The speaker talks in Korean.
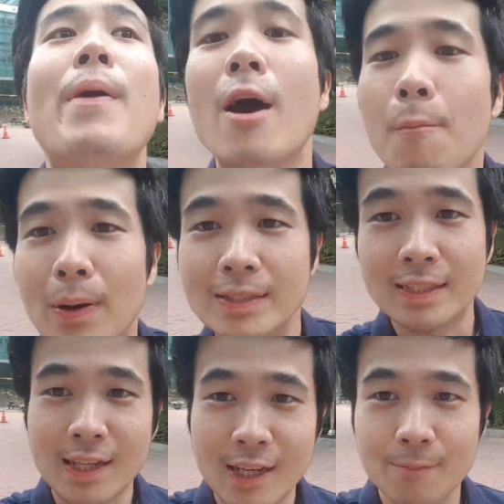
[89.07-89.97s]
폐업한
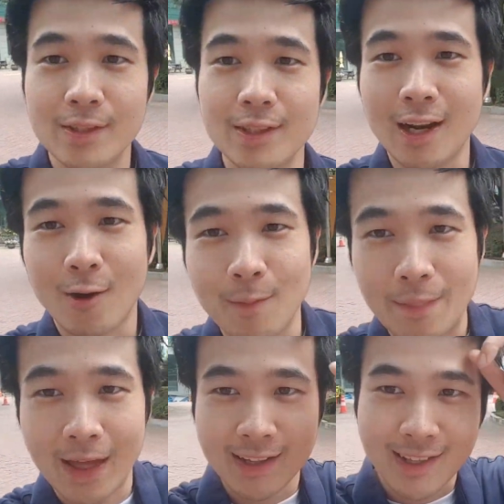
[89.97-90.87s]
사장님들하고
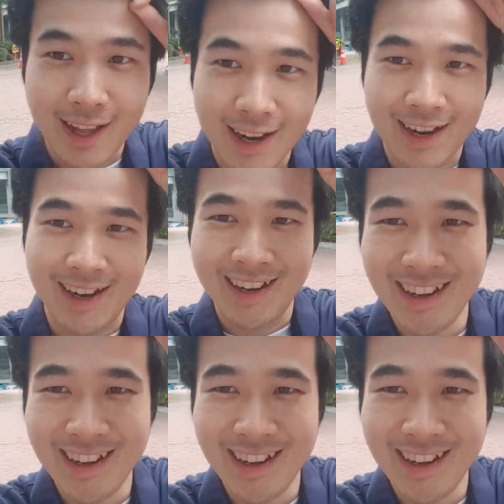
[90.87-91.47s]
만나는 날